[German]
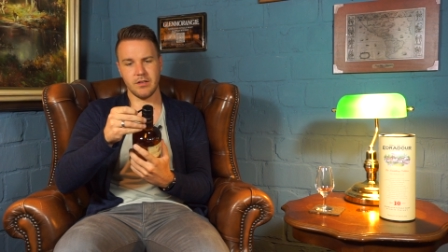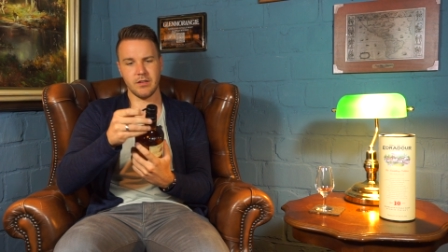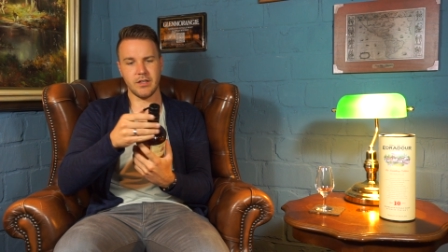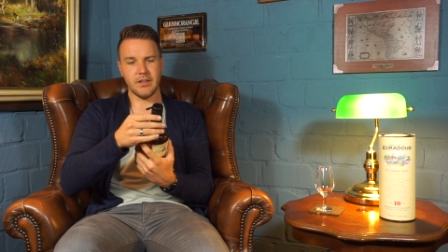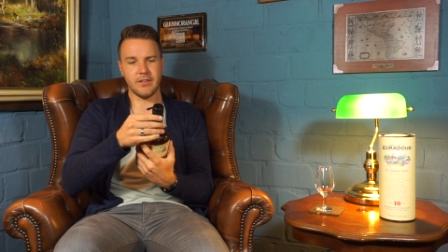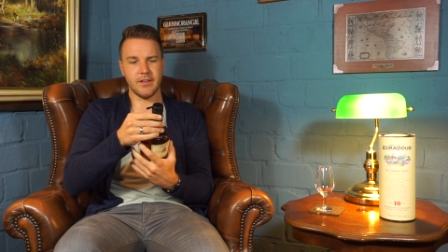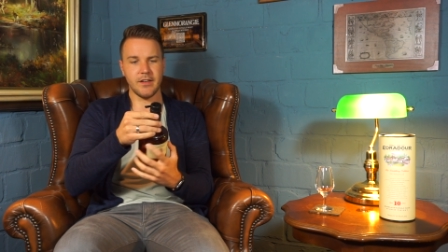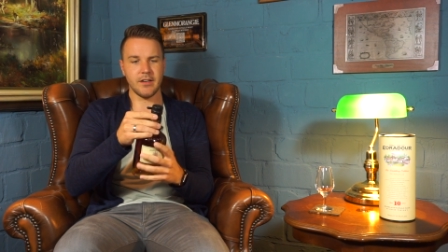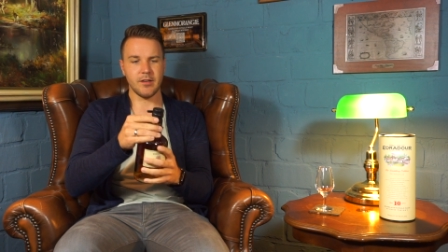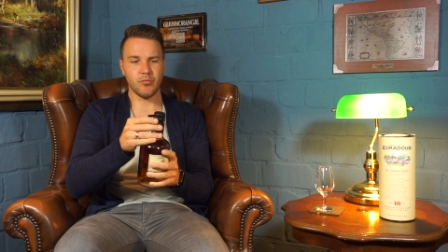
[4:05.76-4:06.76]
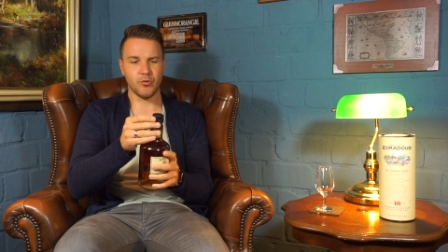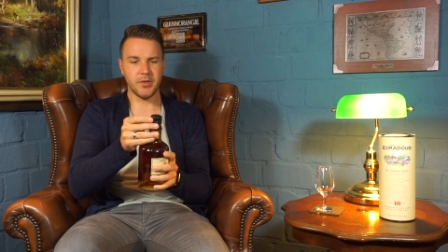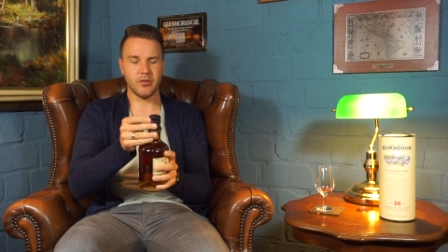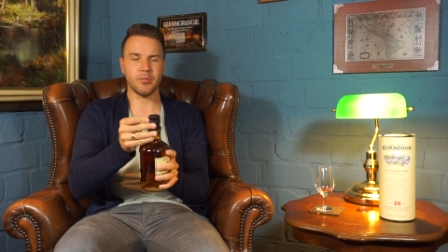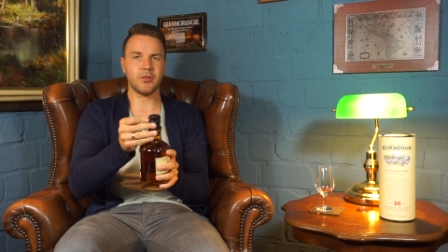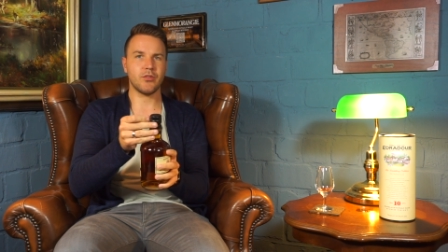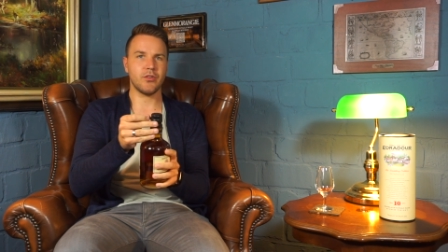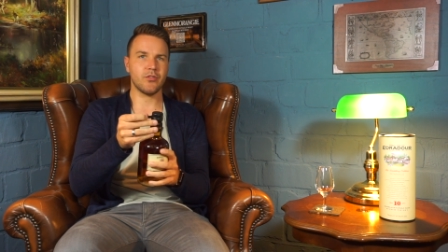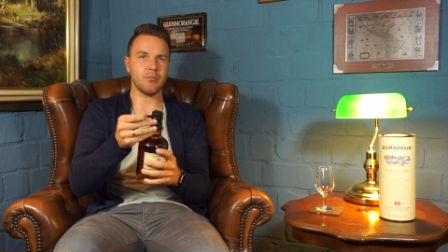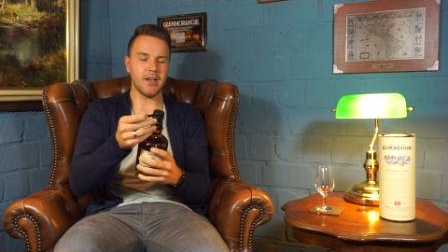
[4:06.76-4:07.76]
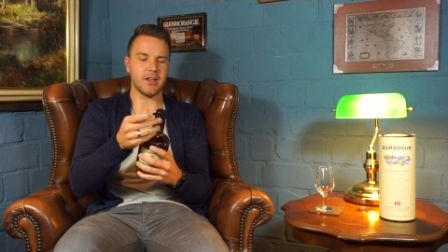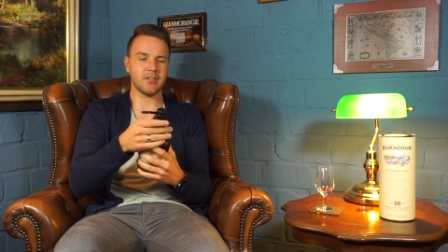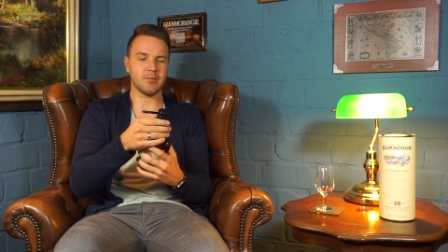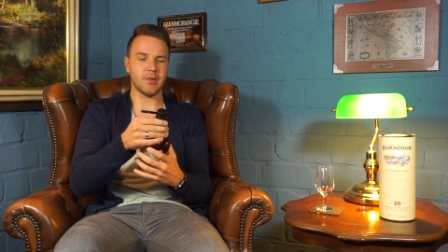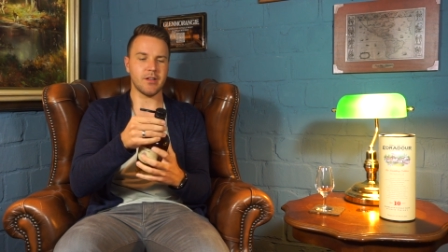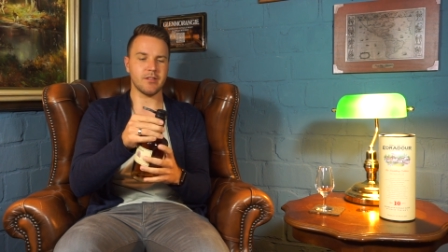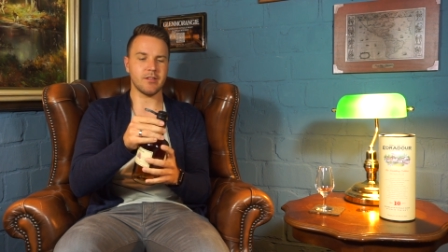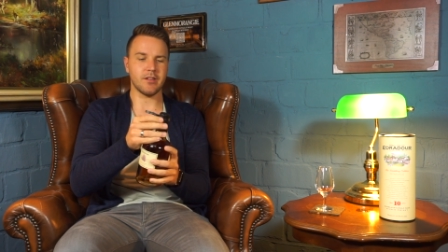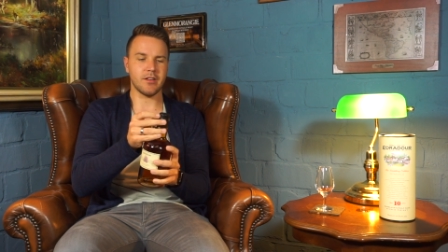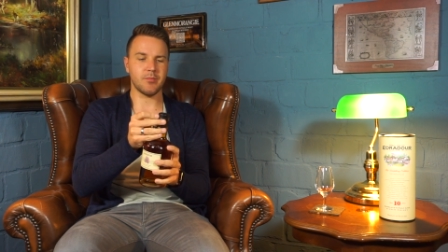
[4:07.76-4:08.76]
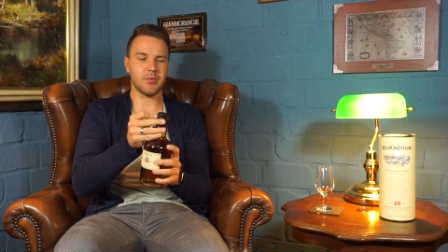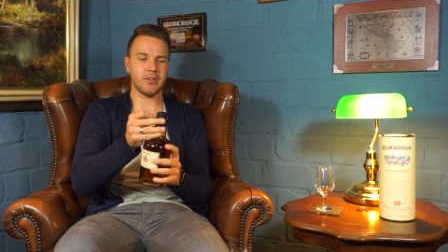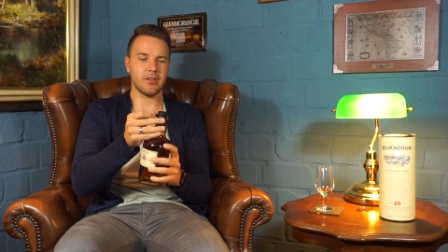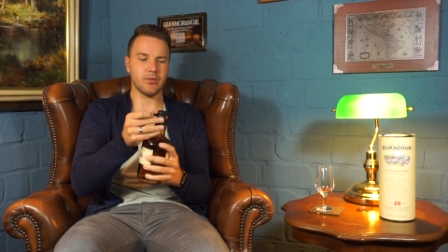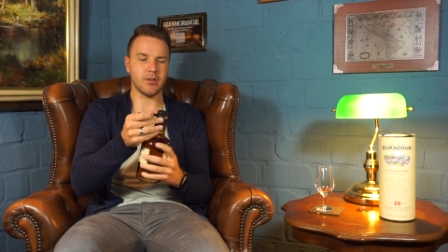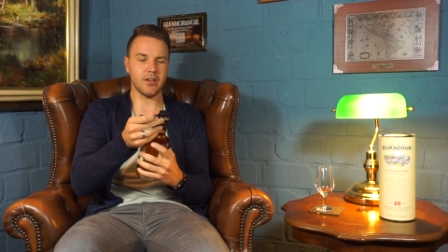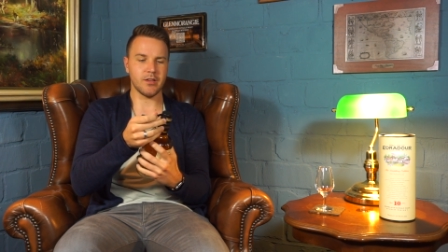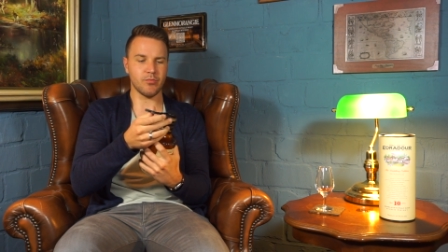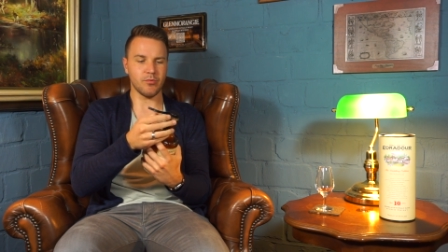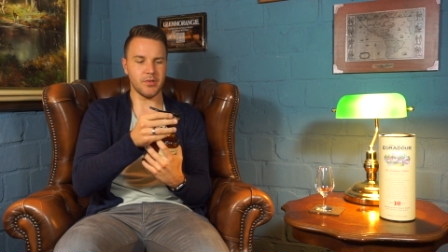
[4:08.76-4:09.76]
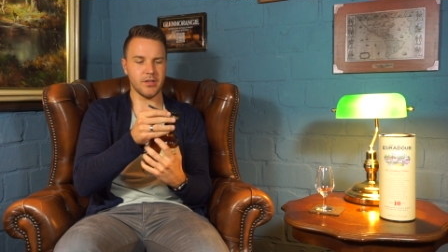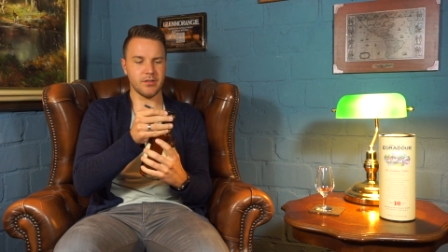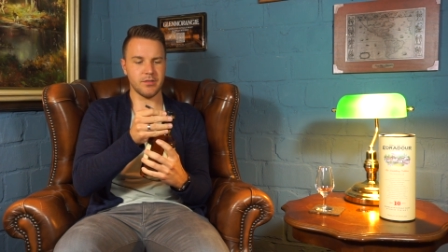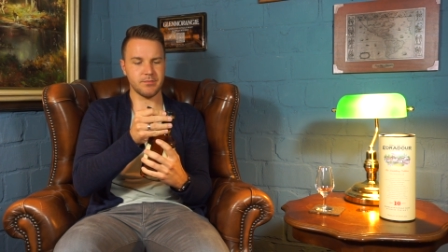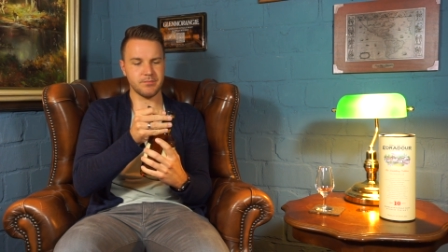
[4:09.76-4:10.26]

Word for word: Äh, den Zehner, den probiere ich übrigens heute zum ersten Mal. Den hatte ich bisher noch gar nicht probiert.